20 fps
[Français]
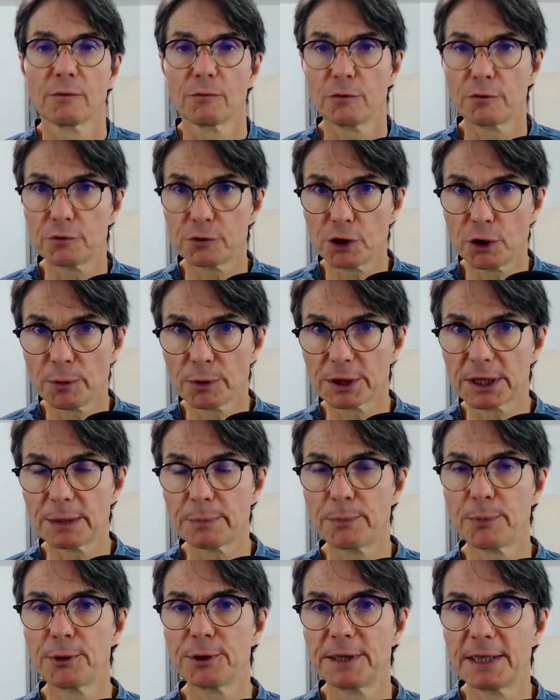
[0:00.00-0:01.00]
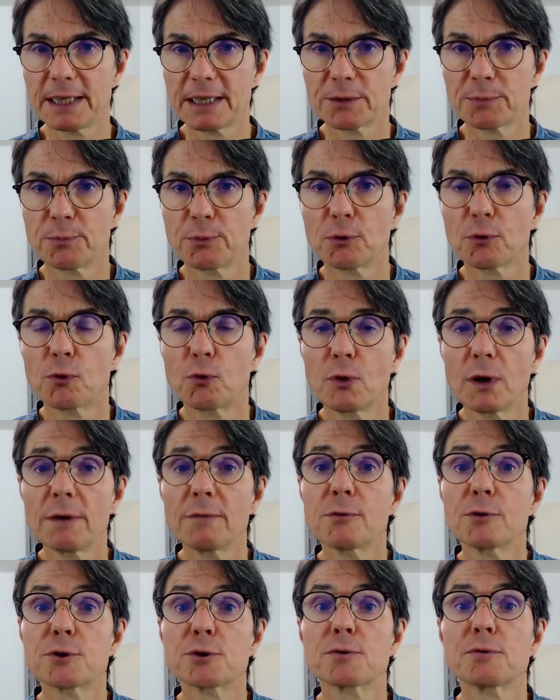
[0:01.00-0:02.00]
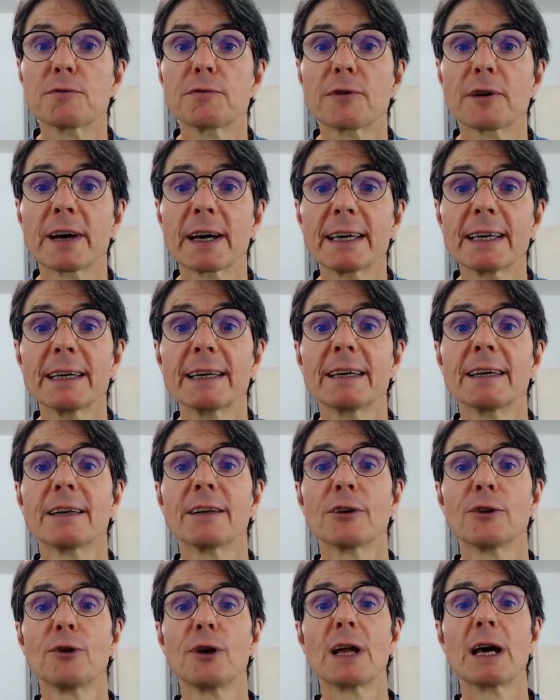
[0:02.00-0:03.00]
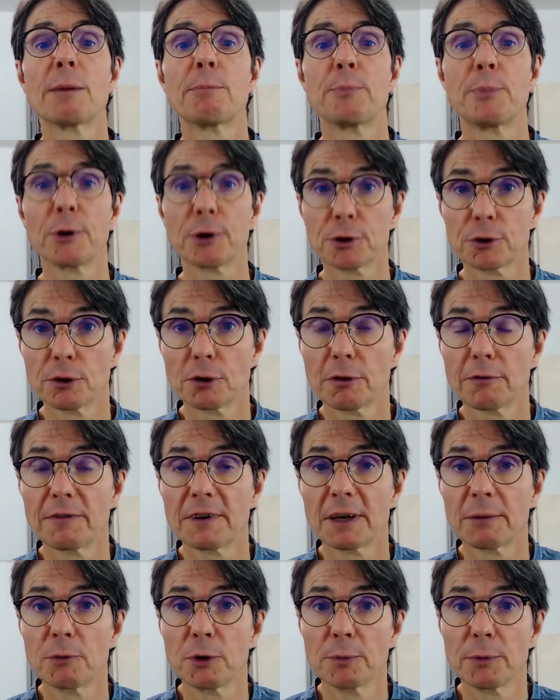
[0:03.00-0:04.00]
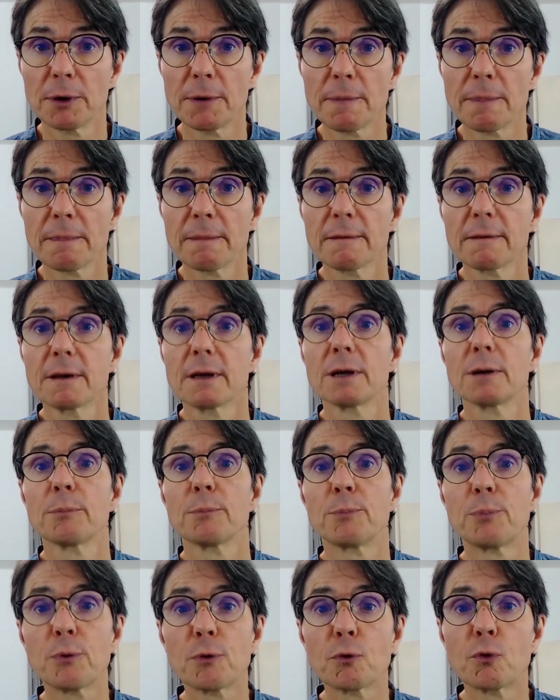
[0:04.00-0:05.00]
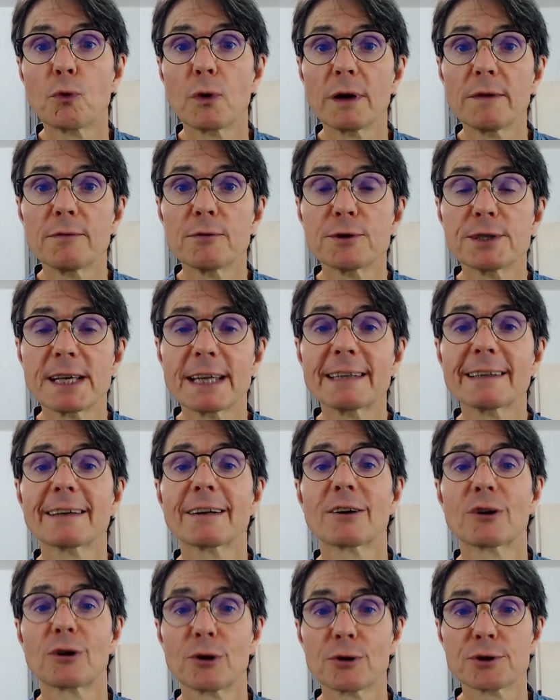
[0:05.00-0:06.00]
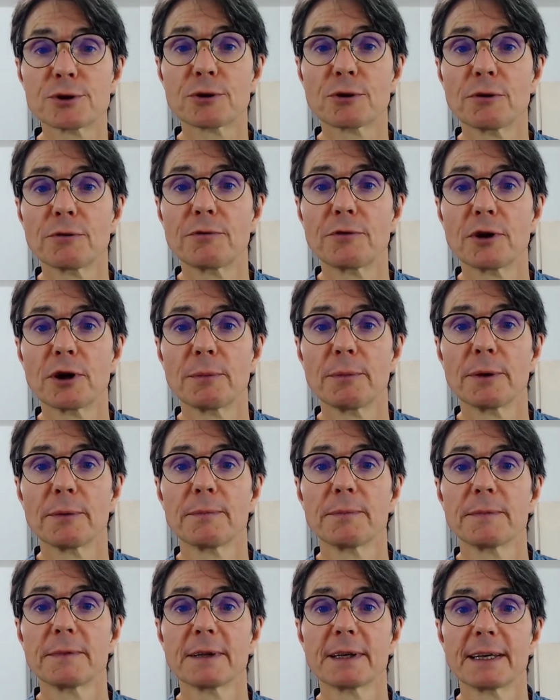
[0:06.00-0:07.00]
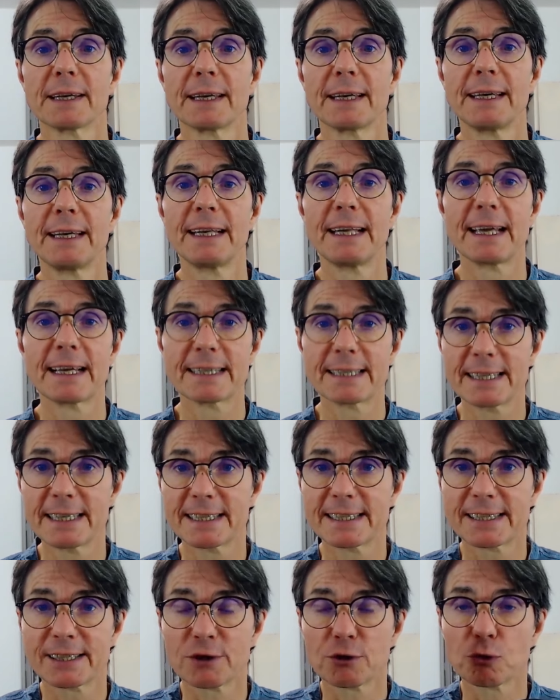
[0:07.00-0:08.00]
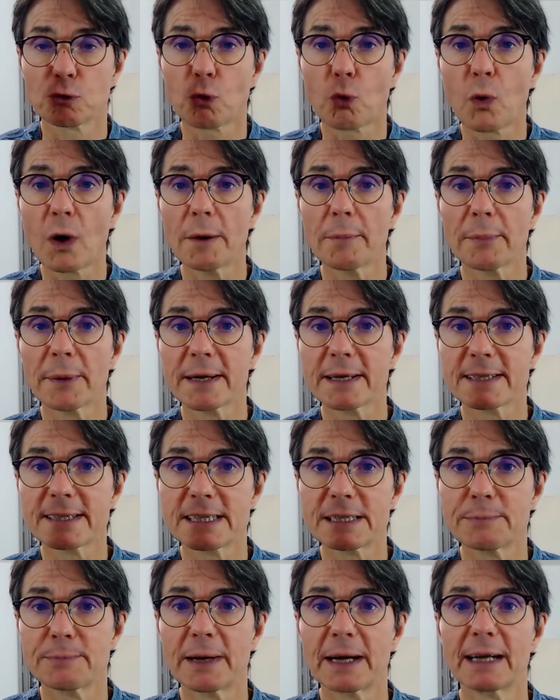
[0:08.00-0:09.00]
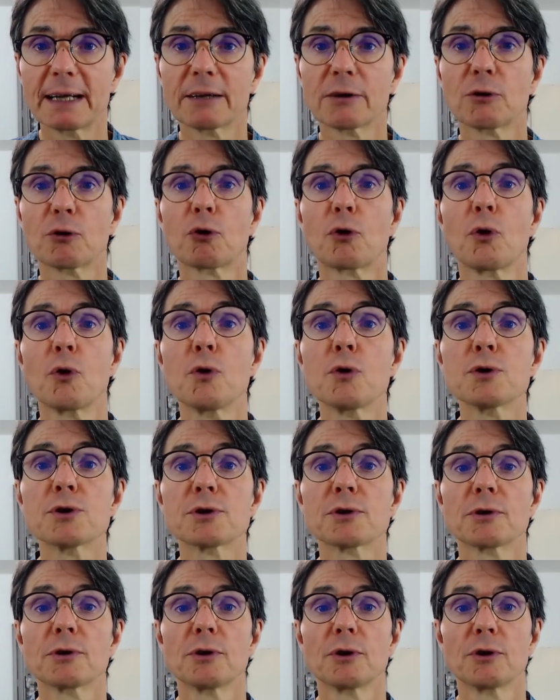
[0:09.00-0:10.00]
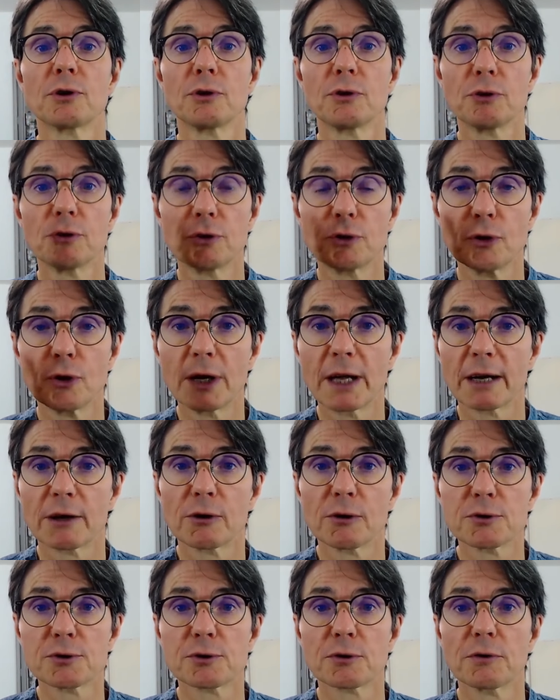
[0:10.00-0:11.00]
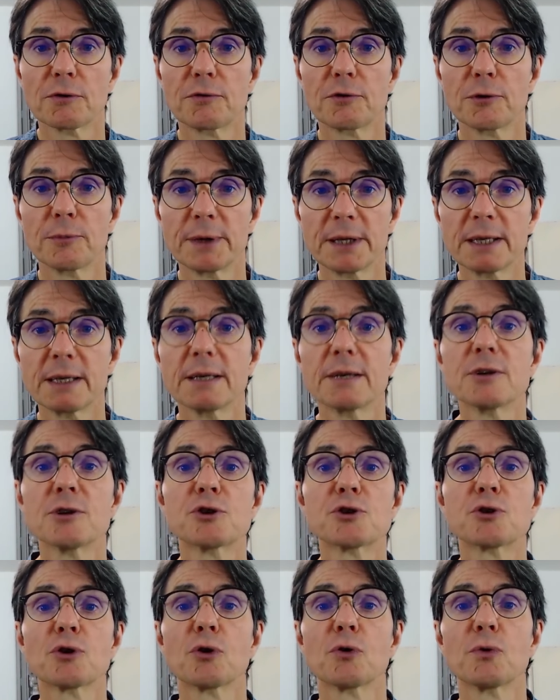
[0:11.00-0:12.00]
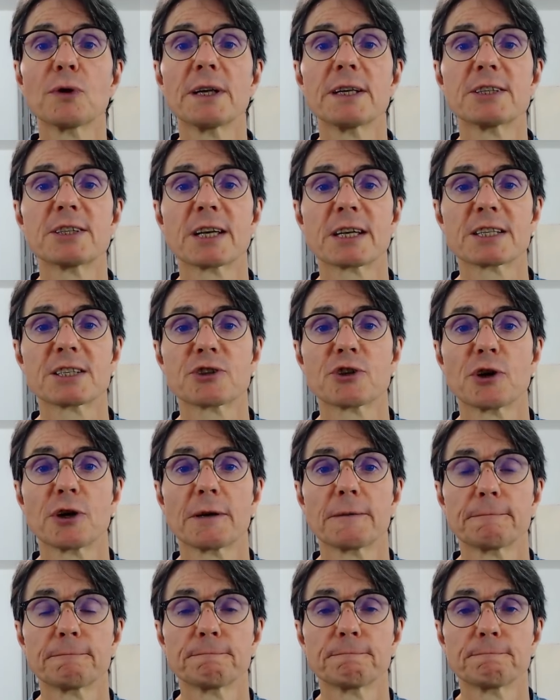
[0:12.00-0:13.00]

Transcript: Vous vous demandez peut-être pourquoi vous souffrez de la peur de l'enfermement, pourquoi vous êtes claustrophobe. Il existe trois principales causes de la claustrophobie selon les chercheurs.